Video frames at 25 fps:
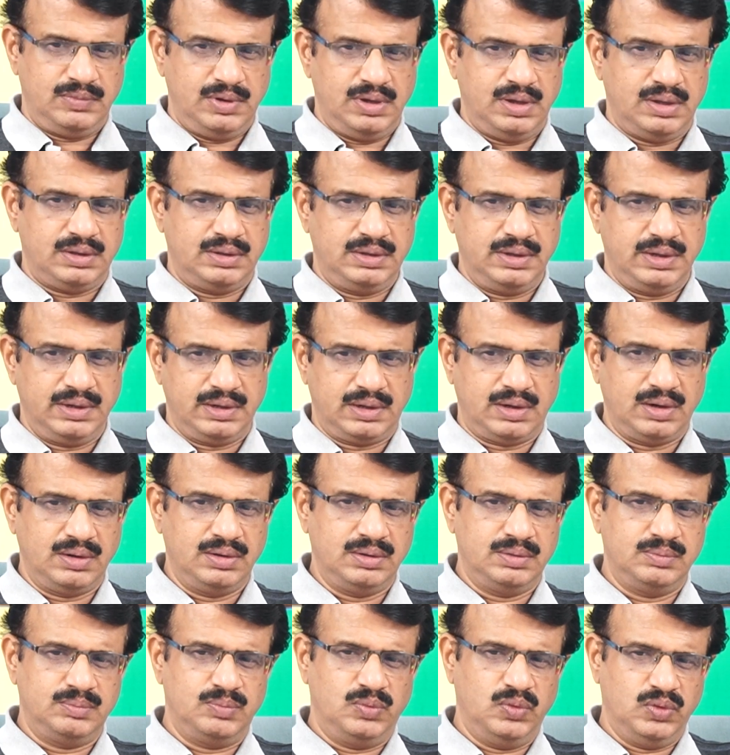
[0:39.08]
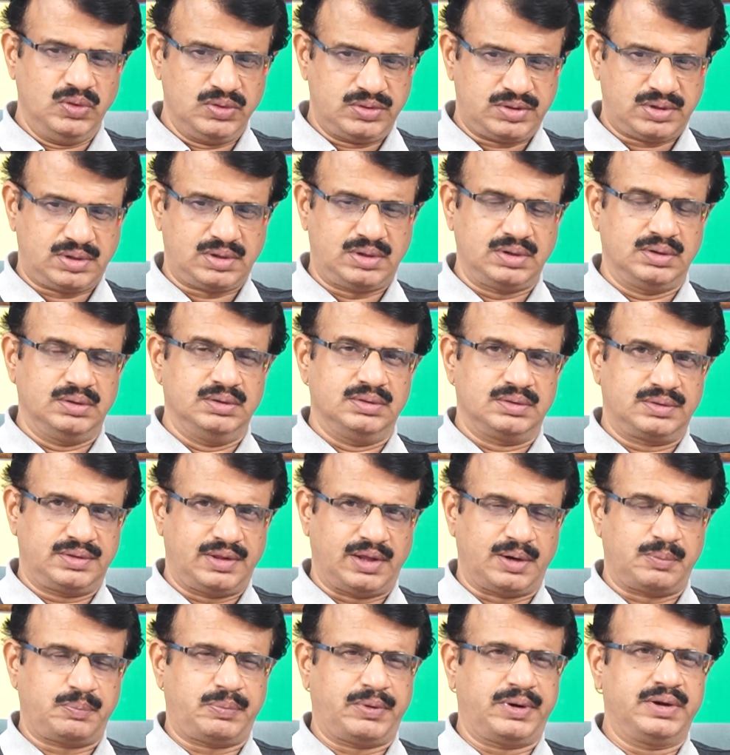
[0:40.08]
యా దీంట్లో మోస్ట్
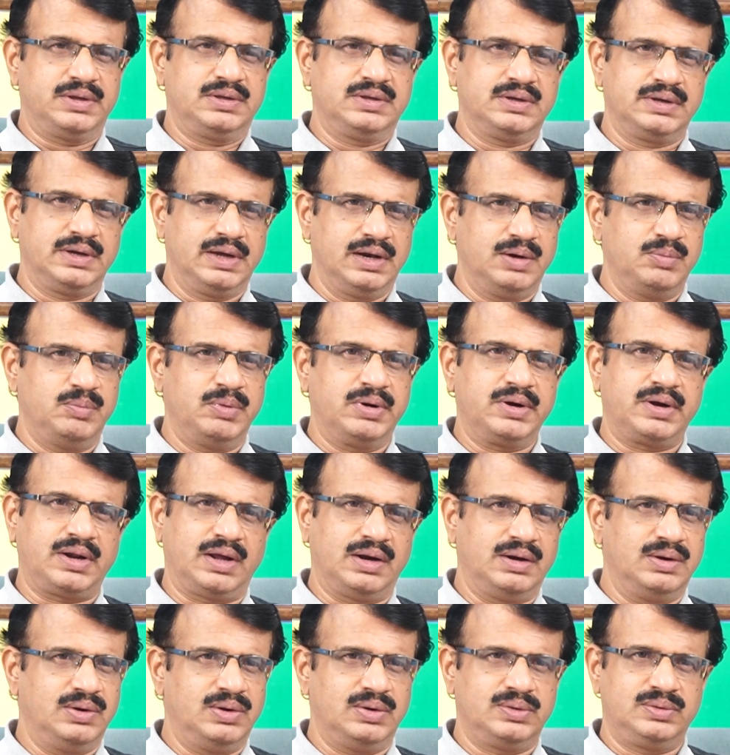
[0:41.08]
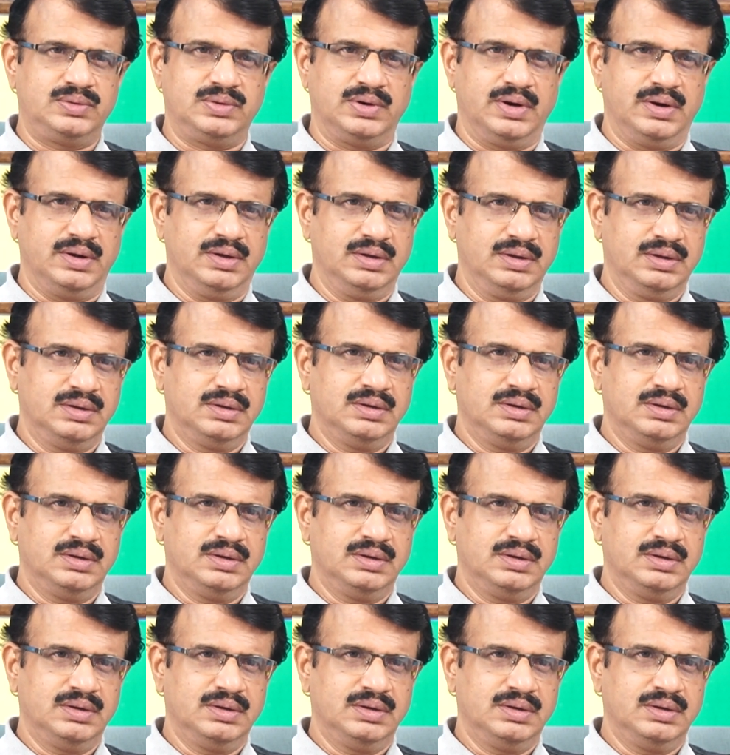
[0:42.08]
సర్ప్రైజింగ్ ఎలిమెంట్ అల్లు అర్జునే